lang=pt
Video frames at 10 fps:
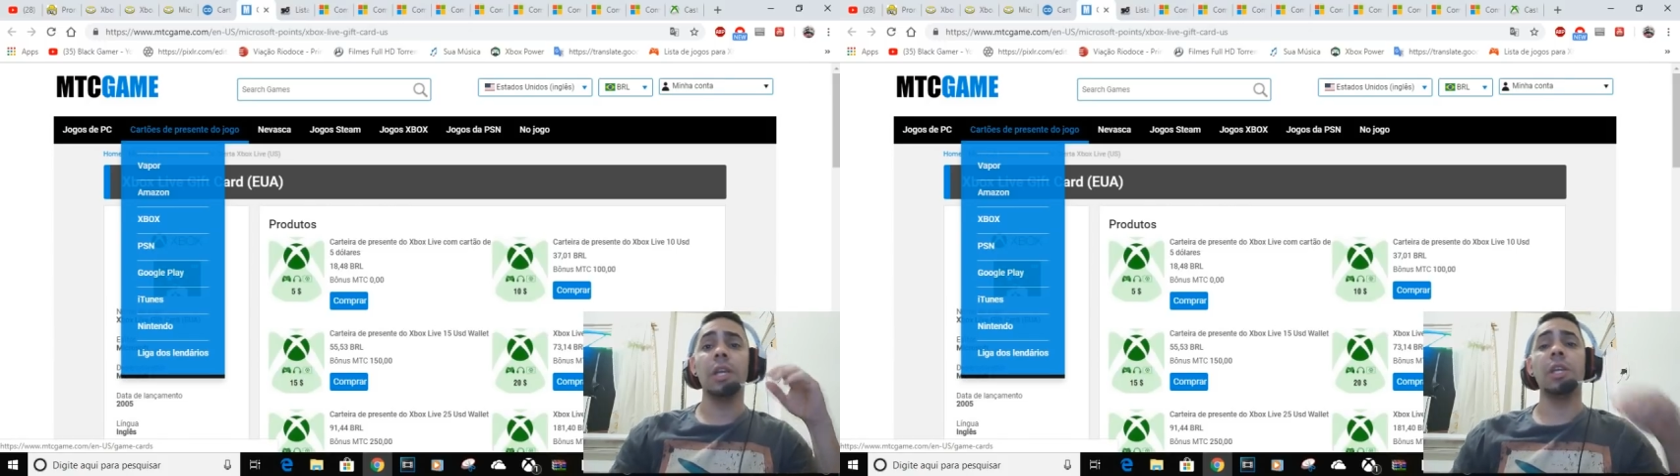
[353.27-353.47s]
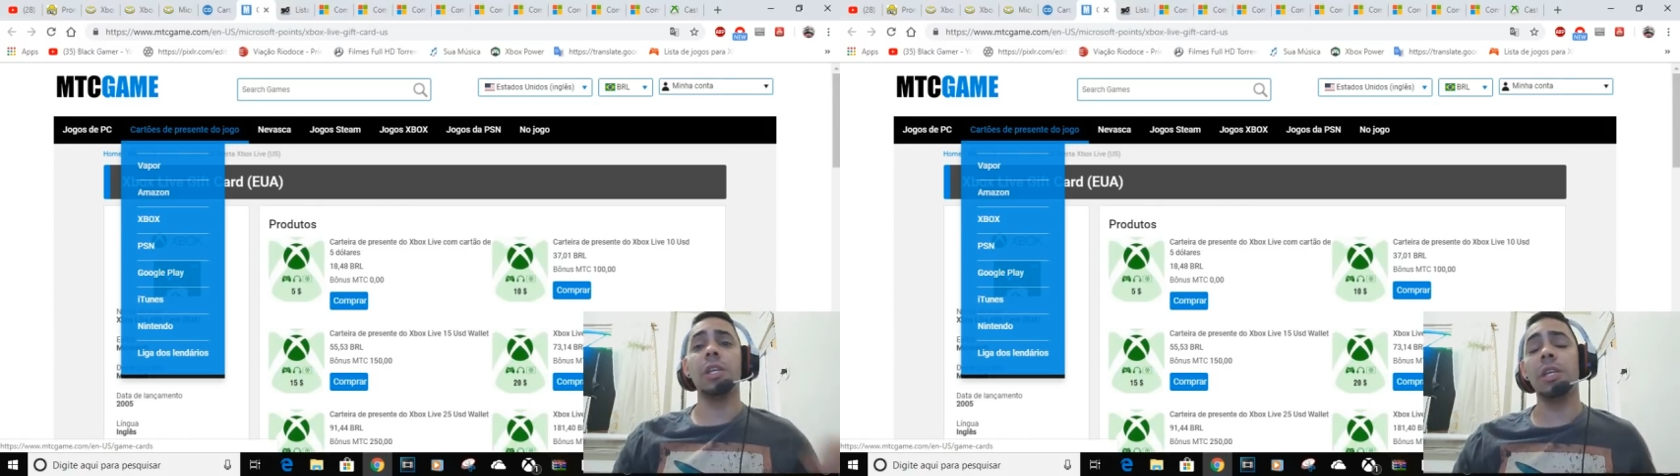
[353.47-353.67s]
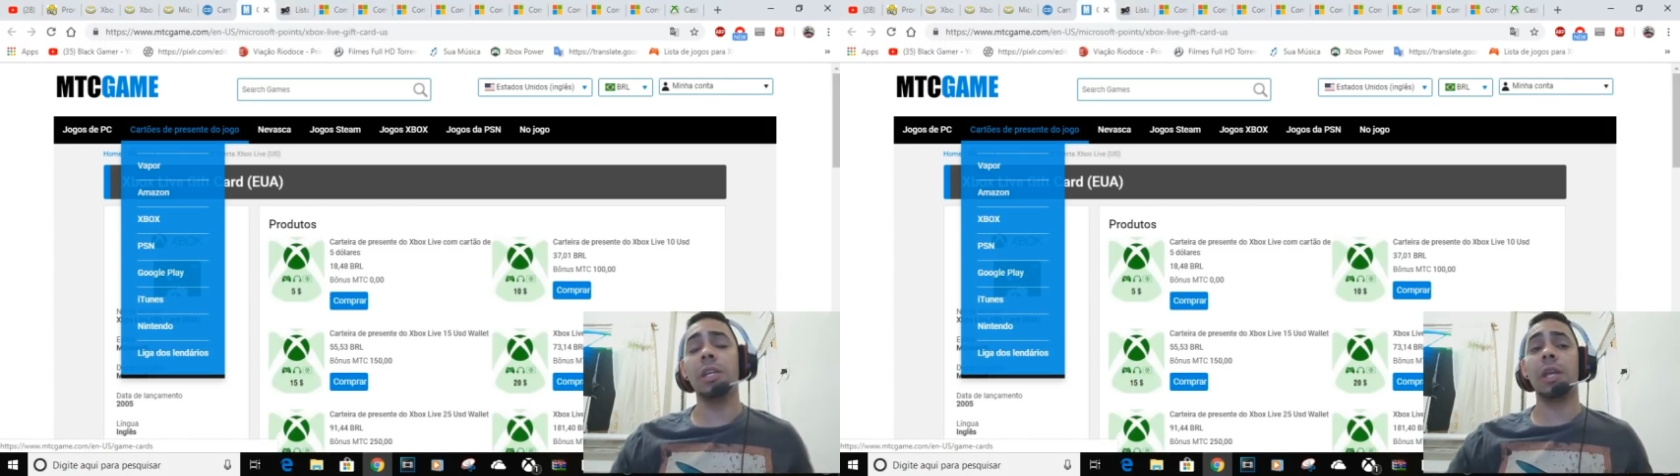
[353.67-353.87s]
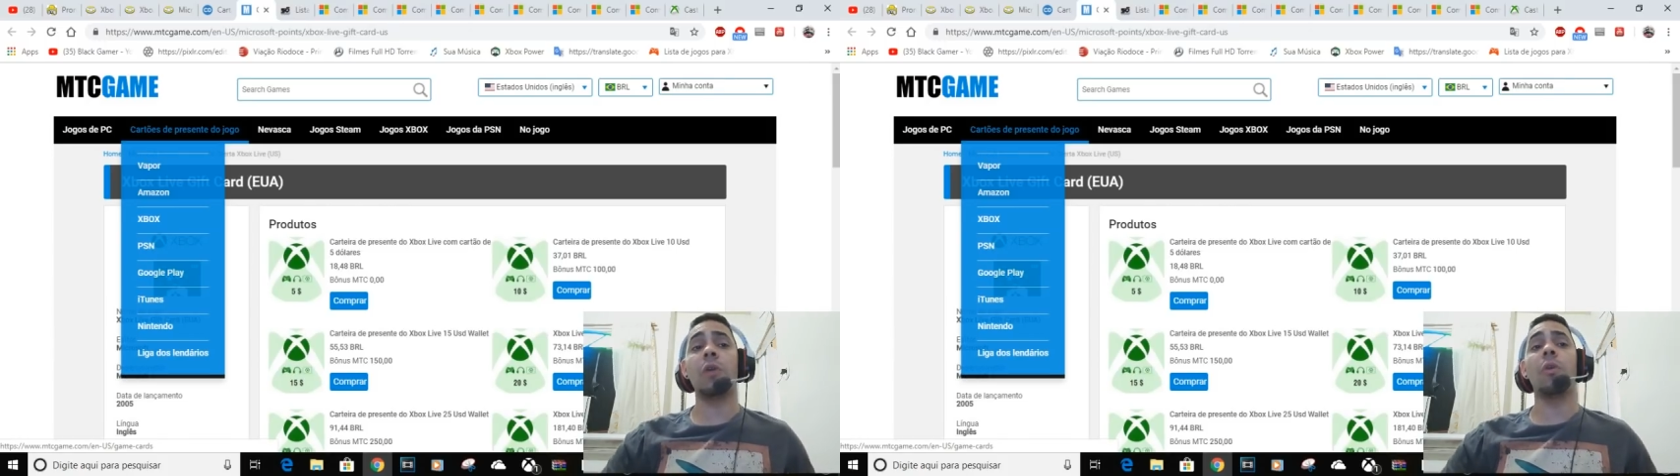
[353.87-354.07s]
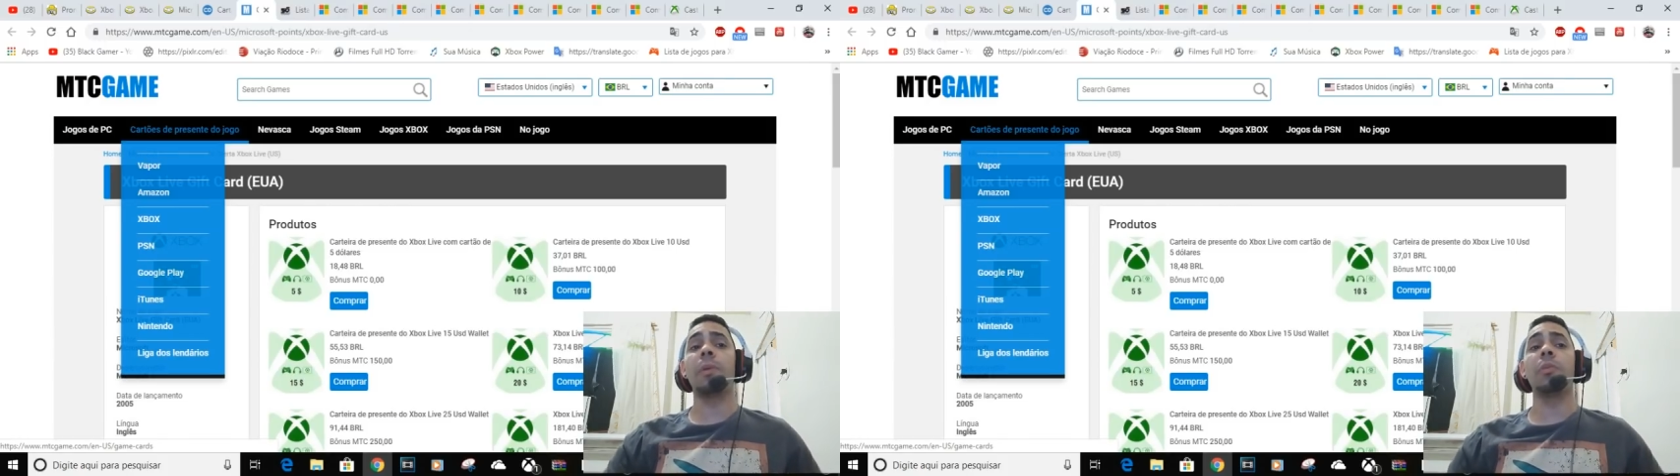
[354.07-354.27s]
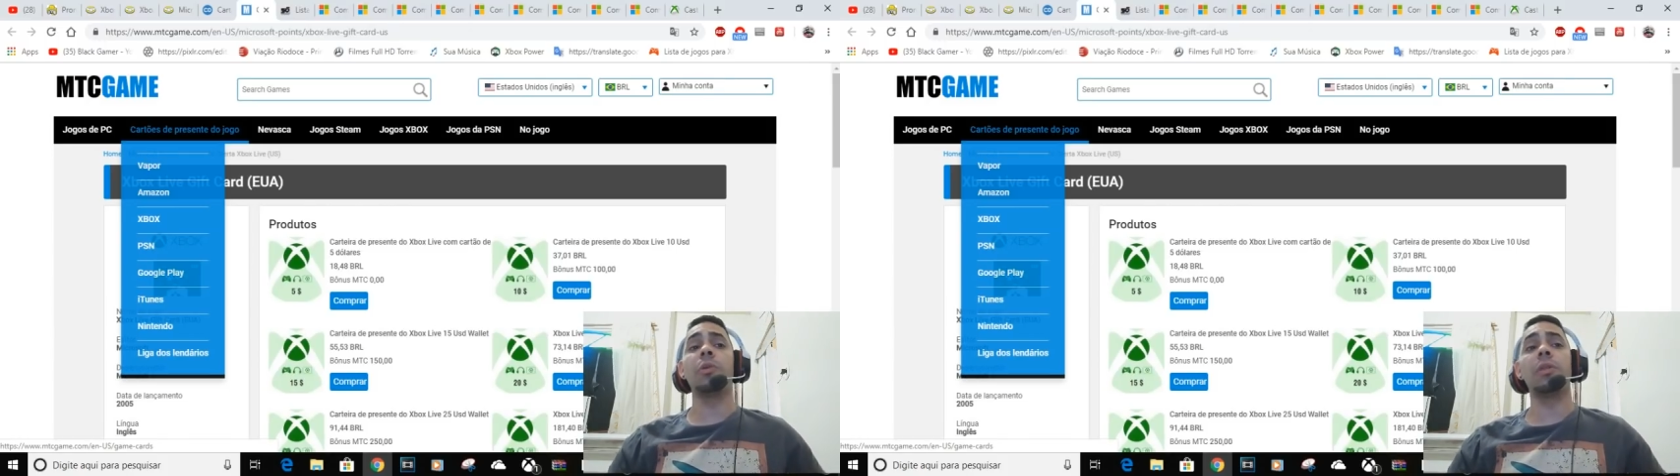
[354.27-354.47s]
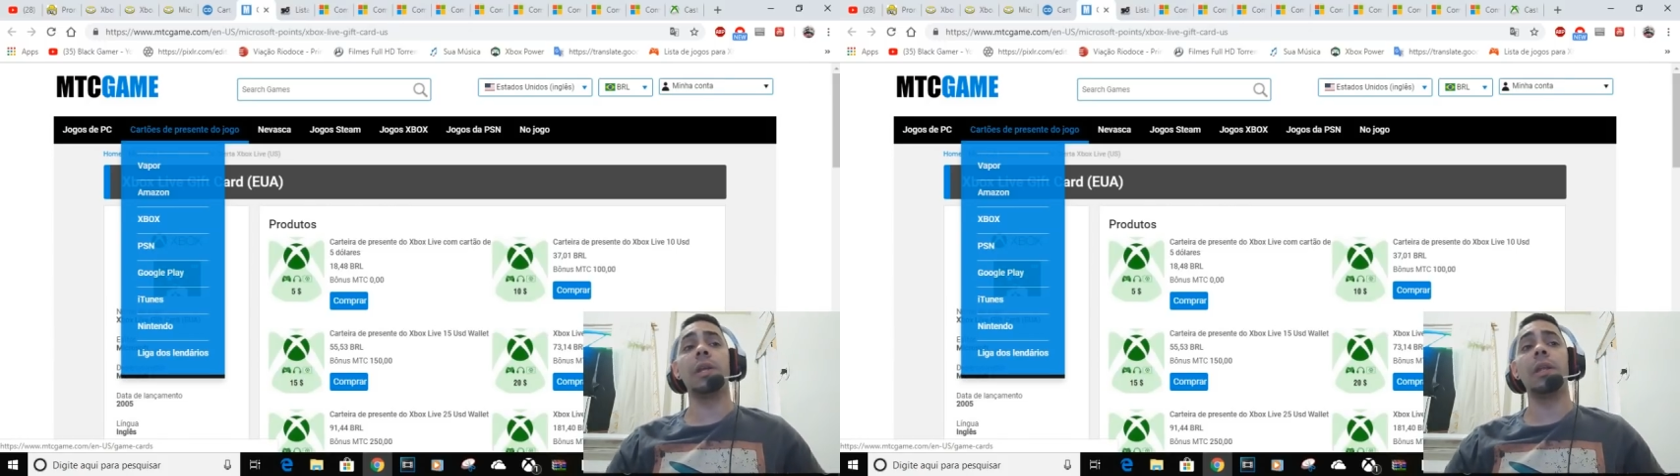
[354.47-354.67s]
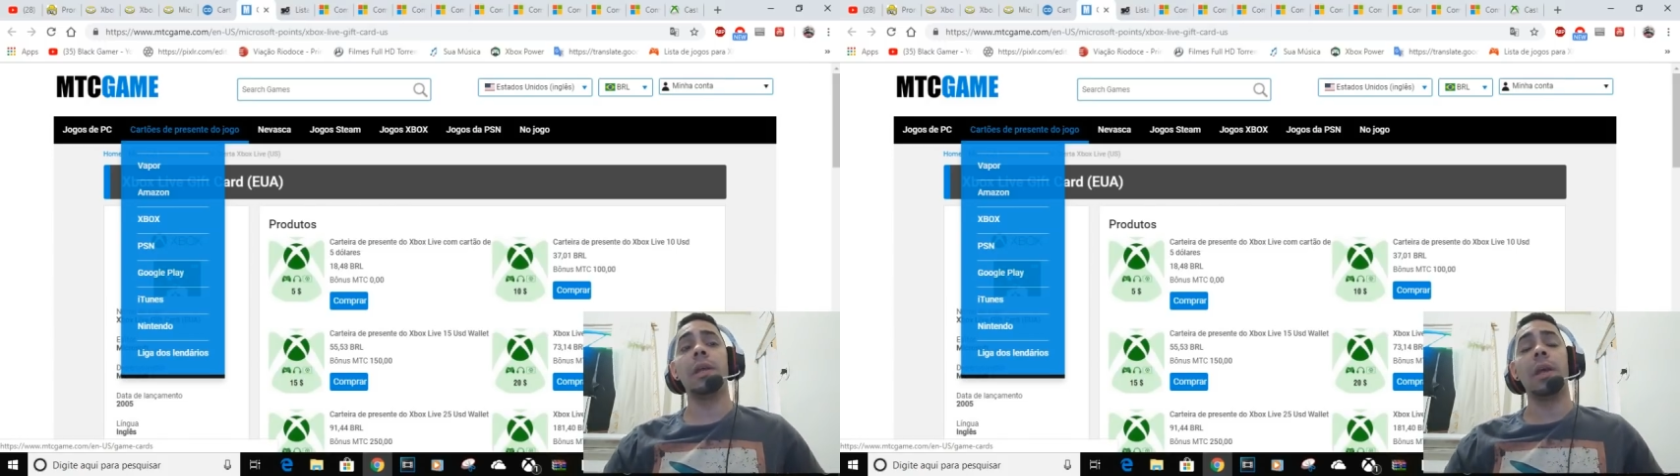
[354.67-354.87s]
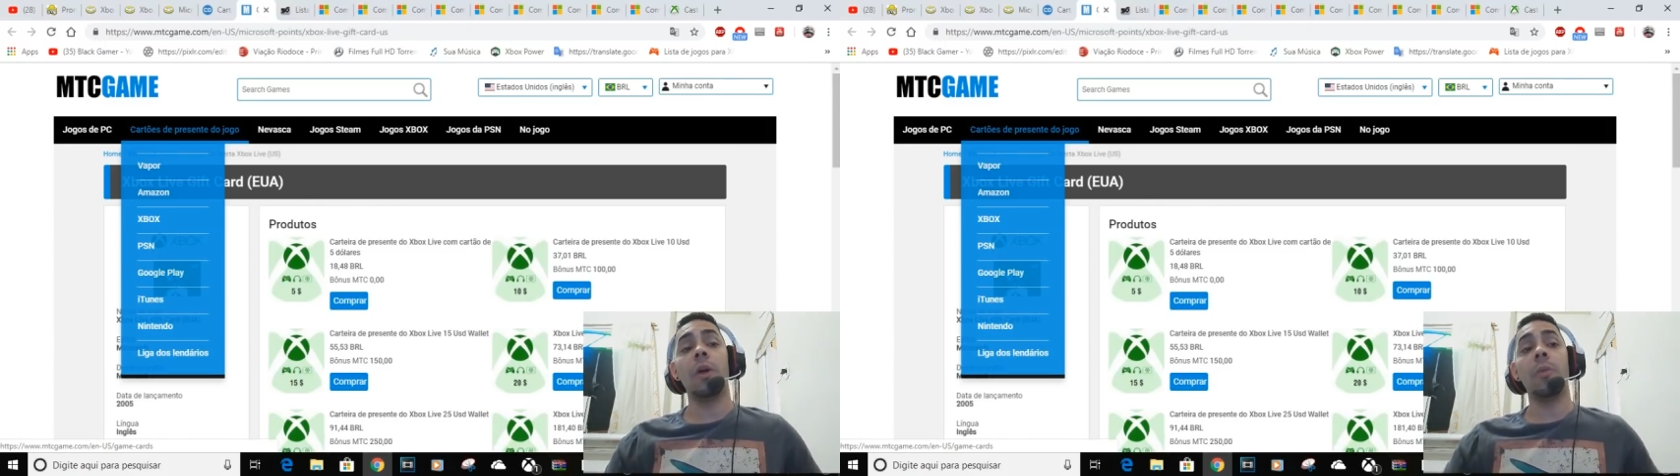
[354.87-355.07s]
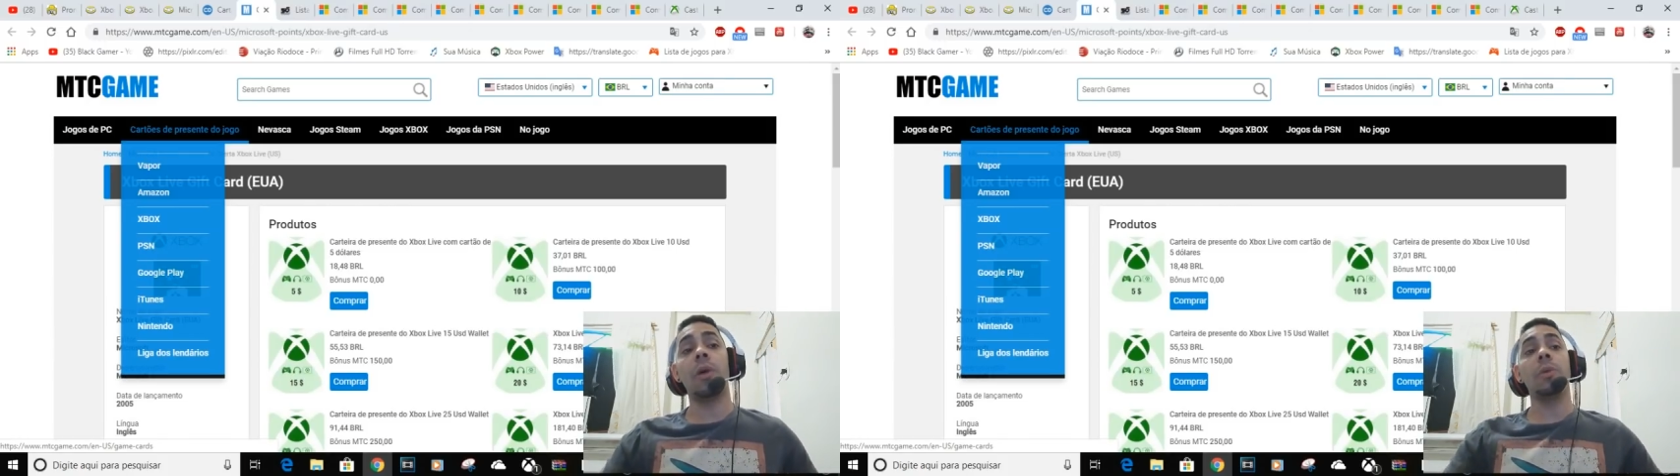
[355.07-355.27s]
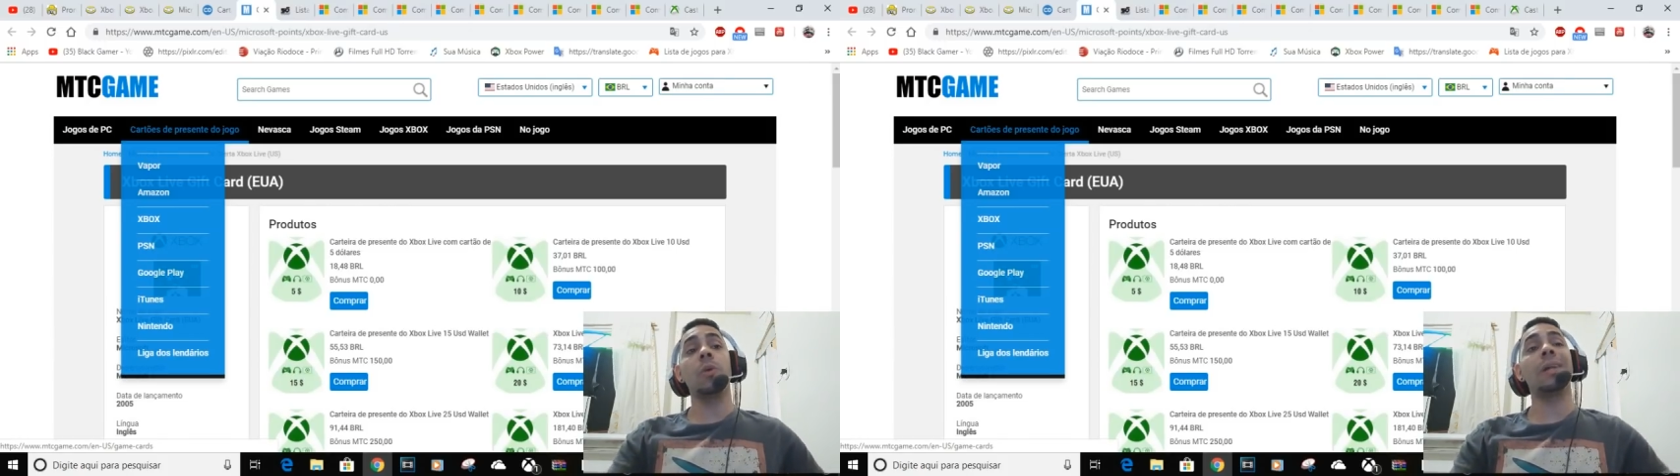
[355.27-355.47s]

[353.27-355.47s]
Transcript: e quem compra muito nele é o meu amigo